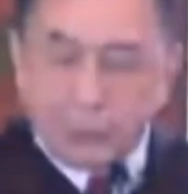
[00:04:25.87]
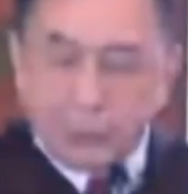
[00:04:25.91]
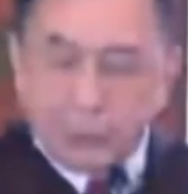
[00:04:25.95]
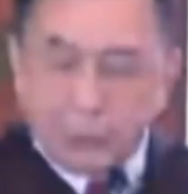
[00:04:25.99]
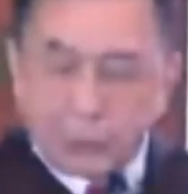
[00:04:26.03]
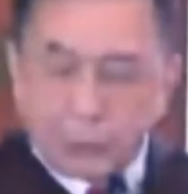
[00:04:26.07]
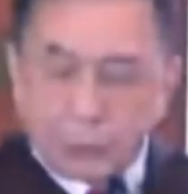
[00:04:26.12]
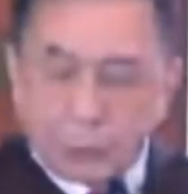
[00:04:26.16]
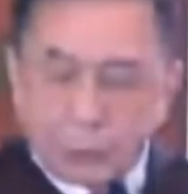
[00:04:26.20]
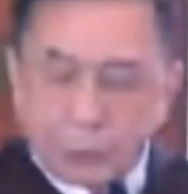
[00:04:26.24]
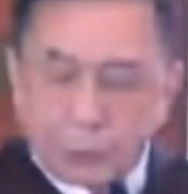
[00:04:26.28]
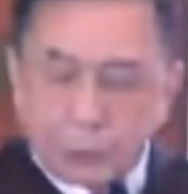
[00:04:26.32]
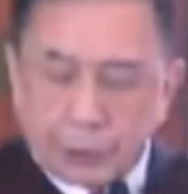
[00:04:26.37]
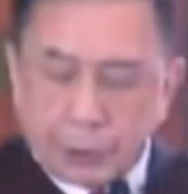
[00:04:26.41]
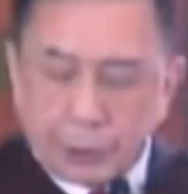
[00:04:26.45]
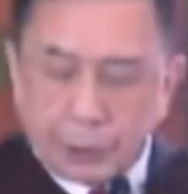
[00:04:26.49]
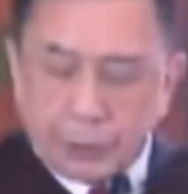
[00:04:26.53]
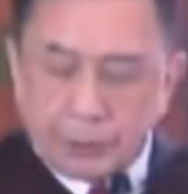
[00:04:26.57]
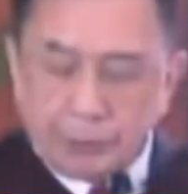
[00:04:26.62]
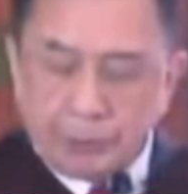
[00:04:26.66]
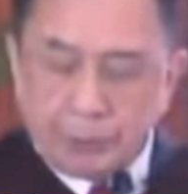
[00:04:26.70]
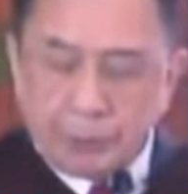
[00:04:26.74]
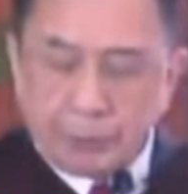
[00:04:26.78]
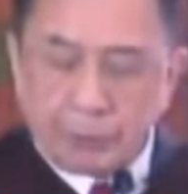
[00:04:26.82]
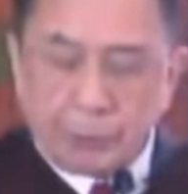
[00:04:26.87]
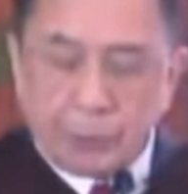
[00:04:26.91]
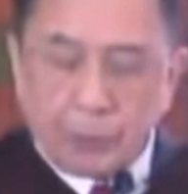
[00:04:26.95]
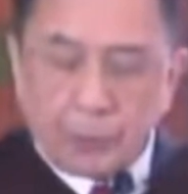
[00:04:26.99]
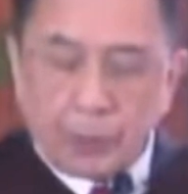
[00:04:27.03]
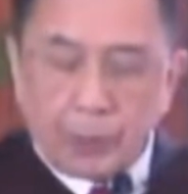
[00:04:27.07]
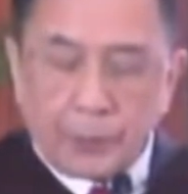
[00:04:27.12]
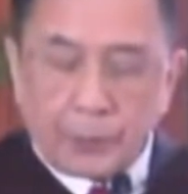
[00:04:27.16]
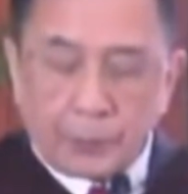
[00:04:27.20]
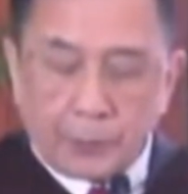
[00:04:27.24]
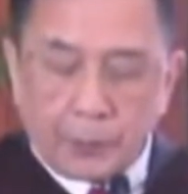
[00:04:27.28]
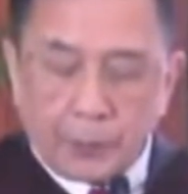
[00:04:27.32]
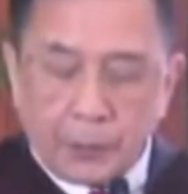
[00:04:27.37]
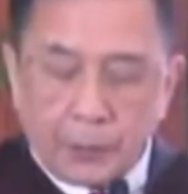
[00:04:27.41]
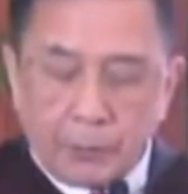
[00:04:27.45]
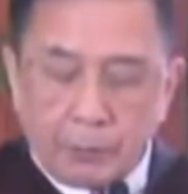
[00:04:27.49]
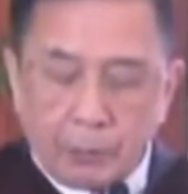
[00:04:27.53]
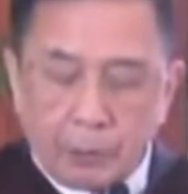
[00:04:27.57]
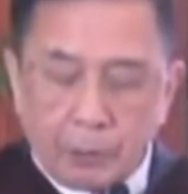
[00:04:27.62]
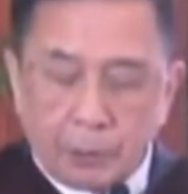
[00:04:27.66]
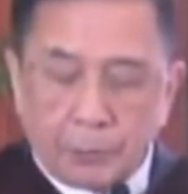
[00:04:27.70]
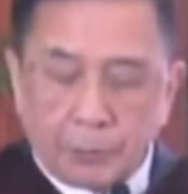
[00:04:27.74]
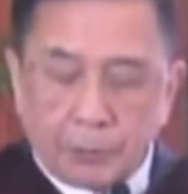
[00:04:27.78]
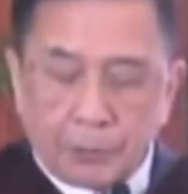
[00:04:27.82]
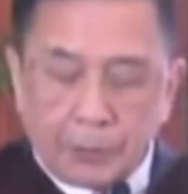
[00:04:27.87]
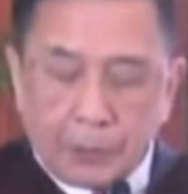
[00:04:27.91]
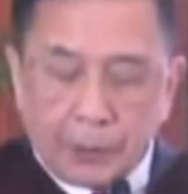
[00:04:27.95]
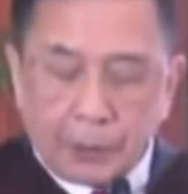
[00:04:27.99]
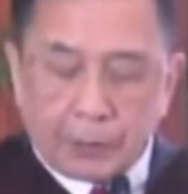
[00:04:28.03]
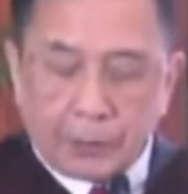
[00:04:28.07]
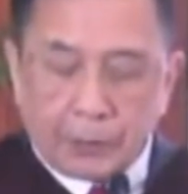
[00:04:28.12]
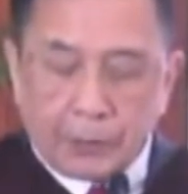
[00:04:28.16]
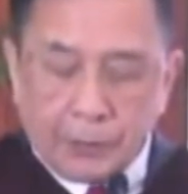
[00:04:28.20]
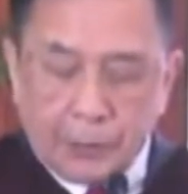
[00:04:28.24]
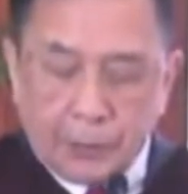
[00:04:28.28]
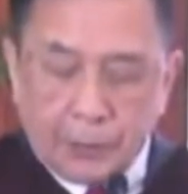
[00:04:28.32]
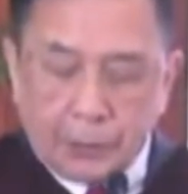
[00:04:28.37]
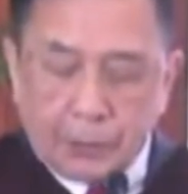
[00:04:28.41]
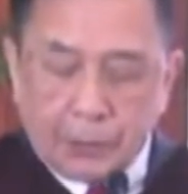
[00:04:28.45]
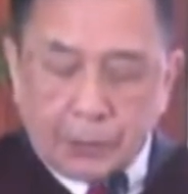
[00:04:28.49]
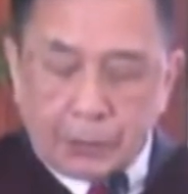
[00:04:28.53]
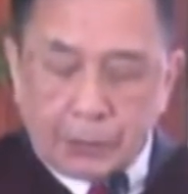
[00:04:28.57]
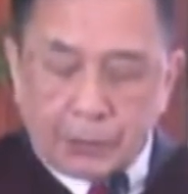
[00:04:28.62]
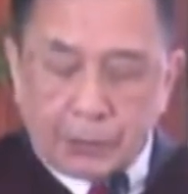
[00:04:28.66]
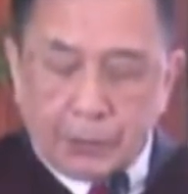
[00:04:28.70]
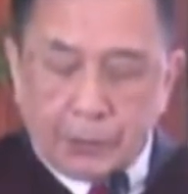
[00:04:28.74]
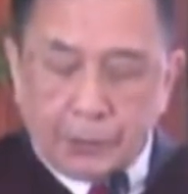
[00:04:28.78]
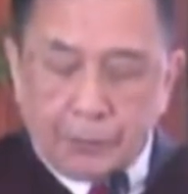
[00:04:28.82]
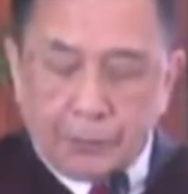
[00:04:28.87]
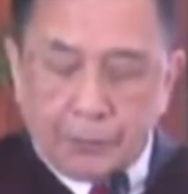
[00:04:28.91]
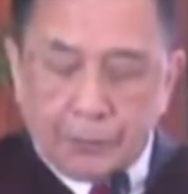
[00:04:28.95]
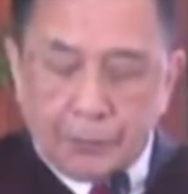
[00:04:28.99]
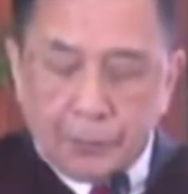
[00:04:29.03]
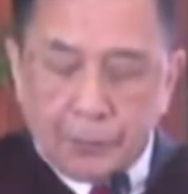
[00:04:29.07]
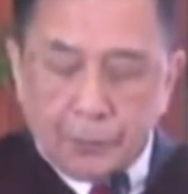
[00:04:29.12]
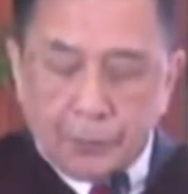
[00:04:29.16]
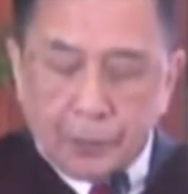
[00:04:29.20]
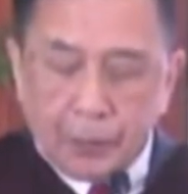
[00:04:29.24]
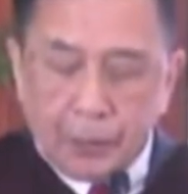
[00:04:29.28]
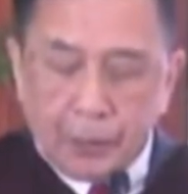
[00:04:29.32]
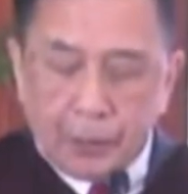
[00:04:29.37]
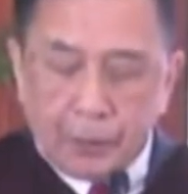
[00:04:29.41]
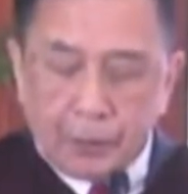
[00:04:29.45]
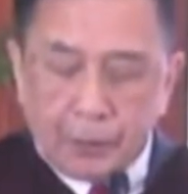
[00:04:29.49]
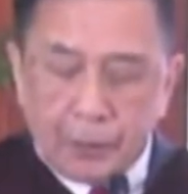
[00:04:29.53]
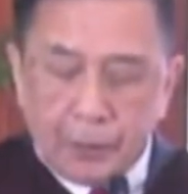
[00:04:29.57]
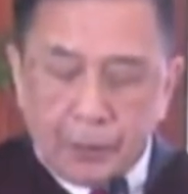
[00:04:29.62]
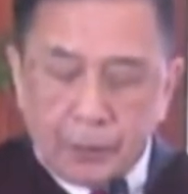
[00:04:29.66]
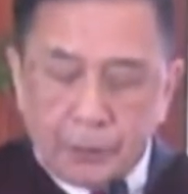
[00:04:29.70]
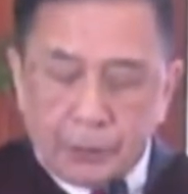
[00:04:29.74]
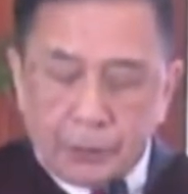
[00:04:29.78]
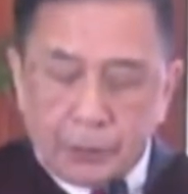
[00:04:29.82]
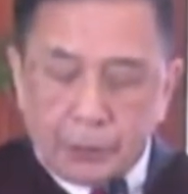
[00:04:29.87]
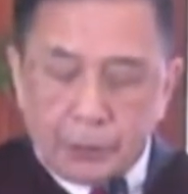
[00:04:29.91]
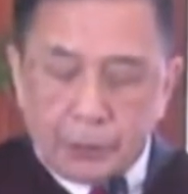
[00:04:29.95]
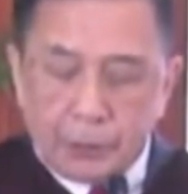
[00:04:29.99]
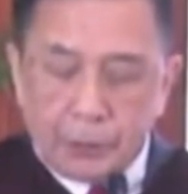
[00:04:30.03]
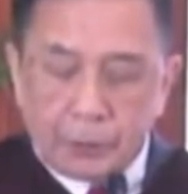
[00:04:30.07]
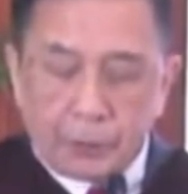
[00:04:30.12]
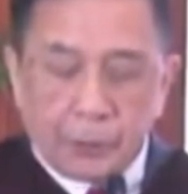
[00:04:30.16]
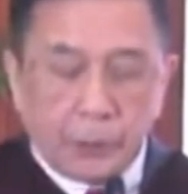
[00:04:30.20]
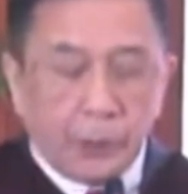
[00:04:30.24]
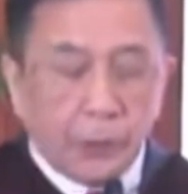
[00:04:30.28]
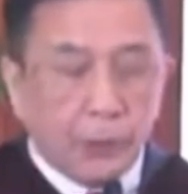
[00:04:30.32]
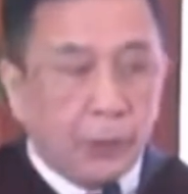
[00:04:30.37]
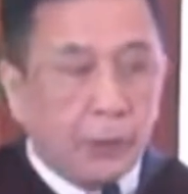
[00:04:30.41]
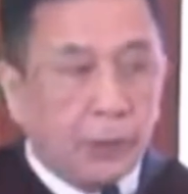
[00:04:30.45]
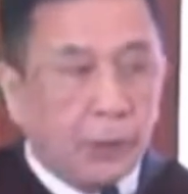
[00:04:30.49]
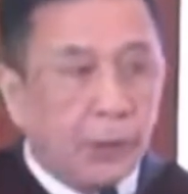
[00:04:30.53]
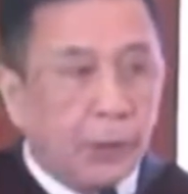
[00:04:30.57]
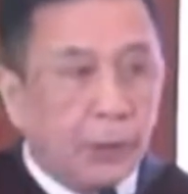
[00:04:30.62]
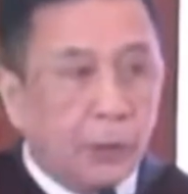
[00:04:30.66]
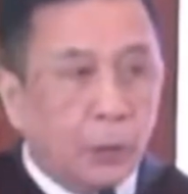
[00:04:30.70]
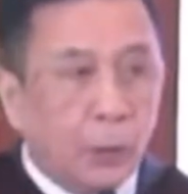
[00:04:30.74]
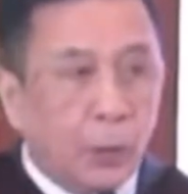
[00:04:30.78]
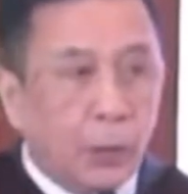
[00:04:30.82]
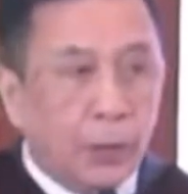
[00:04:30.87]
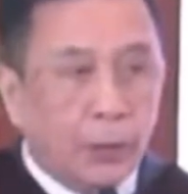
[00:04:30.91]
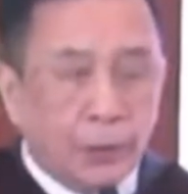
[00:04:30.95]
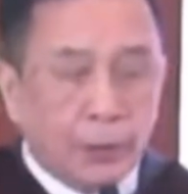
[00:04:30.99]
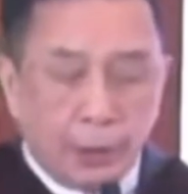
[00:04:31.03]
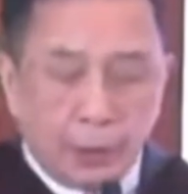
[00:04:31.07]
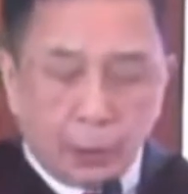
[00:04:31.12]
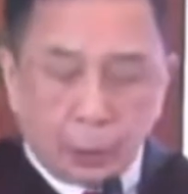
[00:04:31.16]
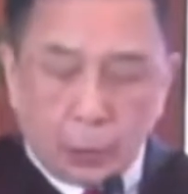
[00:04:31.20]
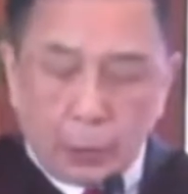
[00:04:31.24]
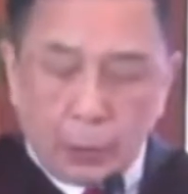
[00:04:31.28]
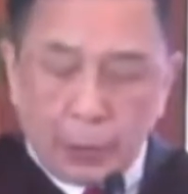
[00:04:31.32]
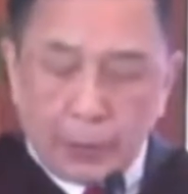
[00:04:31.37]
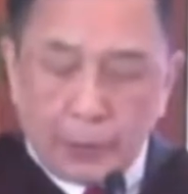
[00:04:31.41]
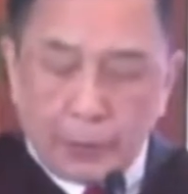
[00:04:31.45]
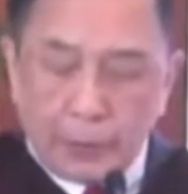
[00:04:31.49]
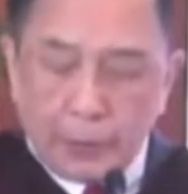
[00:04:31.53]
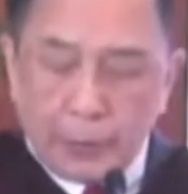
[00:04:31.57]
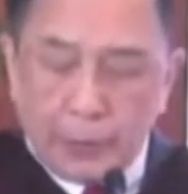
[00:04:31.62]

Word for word: to serve for a term of six years ending June 30, 2028